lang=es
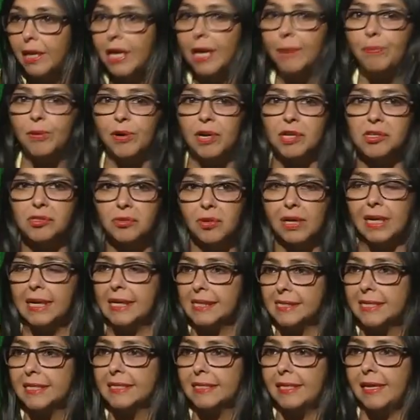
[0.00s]
Y por eso la
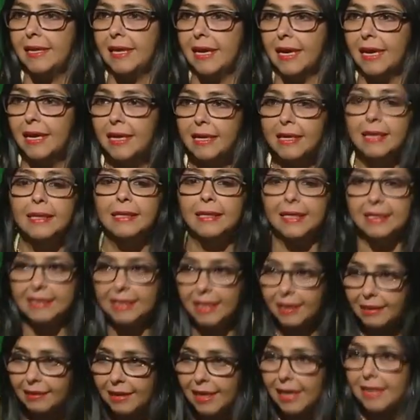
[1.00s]
necesidad de
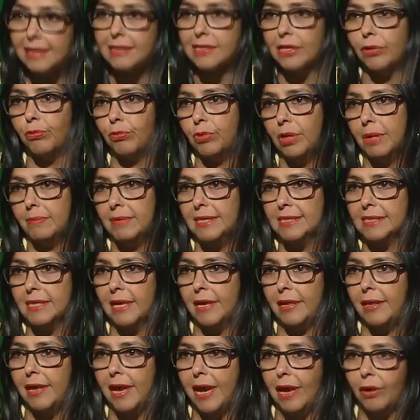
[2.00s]
sentarse en una
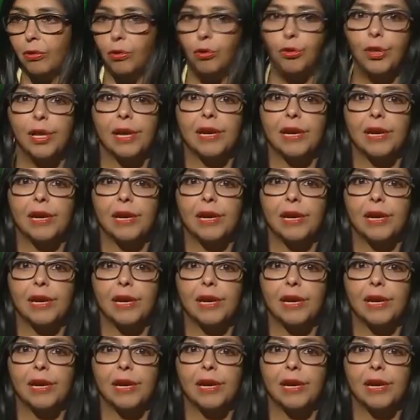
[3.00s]
mesa de diálogo,